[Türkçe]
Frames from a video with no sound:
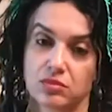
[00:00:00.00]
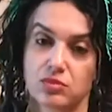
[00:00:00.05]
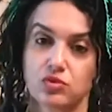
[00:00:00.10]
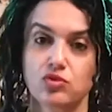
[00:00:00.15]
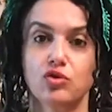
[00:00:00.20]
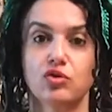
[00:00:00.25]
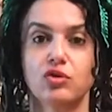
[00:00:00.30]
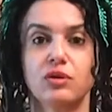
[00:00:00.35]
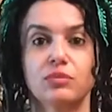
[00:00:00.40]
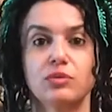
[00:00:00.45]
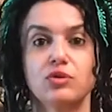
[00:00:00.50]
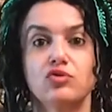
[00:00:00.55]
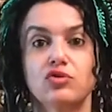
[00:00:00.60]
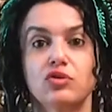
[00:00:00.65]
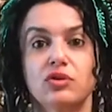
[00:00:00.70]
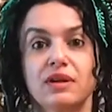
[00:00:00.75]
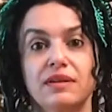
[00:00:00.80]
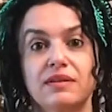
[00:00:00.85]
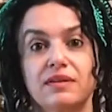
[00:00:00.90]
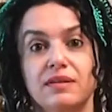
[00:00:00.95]
Çok ama
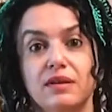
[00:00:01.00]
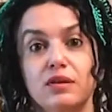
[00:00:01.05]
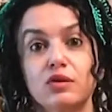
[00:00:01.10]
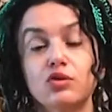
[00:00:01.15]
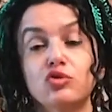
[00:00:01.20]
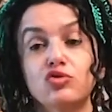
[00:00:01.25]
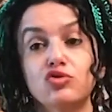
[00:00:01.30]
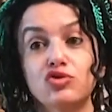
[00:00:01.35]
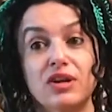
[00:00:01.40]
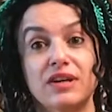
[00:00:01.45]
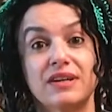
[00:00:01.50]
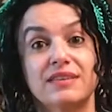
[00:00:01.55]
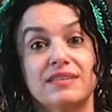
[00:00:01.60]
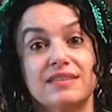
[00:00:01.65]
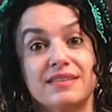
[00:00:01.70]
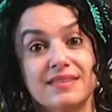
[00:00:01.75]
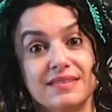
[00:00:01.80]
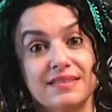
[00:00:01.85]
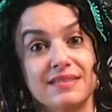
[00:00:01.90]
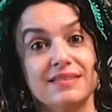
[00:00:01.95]
çok etkili olacaktır
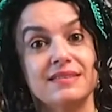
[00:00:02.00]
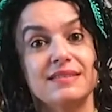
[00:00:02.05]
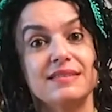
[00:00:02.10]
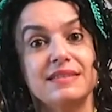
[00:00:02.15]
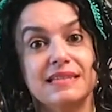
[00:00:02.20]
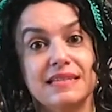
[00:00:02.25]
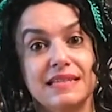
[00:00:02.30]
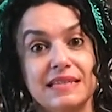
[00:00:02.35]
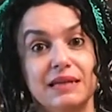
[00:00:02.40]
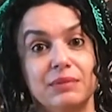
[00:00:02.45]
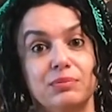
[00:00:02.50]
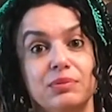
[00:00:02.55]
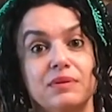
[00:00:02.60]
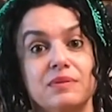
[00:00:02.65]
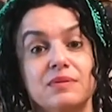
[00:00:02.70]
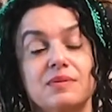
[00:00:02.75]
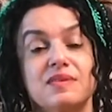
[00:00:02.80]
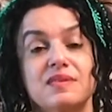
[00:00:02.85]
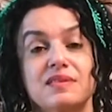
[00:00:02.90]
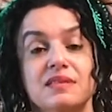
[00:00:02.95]
sizin dil
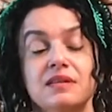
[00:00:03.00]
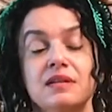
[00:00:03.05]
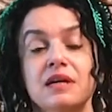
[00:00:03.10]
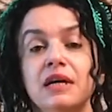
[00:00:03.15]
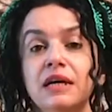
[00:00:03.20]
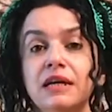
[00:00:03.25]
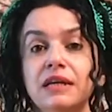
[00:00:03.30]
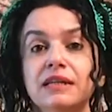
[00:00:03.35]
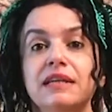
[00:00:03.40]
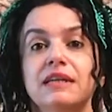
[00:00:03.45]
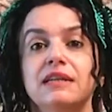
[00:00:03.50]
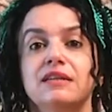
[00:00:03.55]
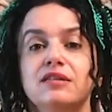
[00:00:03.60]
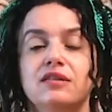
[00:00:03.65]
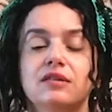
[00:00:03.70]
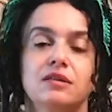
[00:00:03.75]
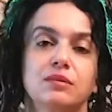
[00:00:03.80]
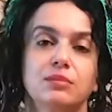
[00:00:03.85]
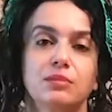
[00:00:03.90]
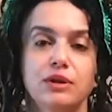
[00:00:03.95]
yapınızı
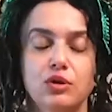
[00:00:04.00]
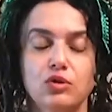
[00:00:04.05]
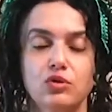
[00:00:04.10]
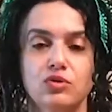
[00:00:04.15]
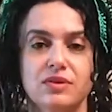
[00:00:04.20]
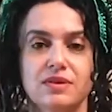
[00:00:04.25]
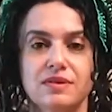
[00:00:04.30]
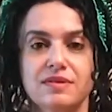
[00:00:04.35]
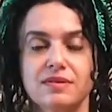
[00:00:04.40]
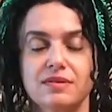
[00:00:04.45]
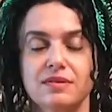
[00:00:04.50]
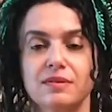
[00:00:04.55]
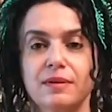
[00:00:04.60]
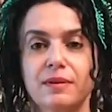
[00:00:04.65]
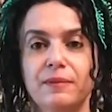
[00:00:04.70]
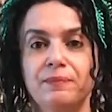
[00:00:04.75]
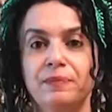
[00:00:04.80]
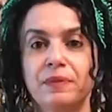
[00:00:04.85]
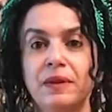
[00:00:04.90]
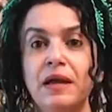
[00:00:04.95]
geliştirme noktasında.